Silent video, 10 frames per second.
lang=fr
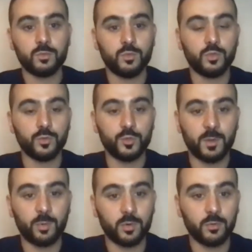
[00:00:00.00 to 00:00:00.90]
de ce que tu
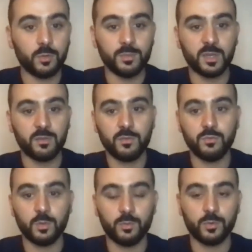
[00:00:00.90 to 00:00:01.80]
vas prendre comme service
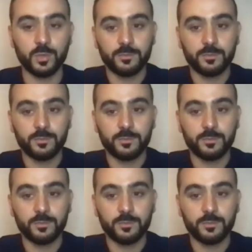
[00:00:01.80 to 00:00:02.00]
ou comme produit.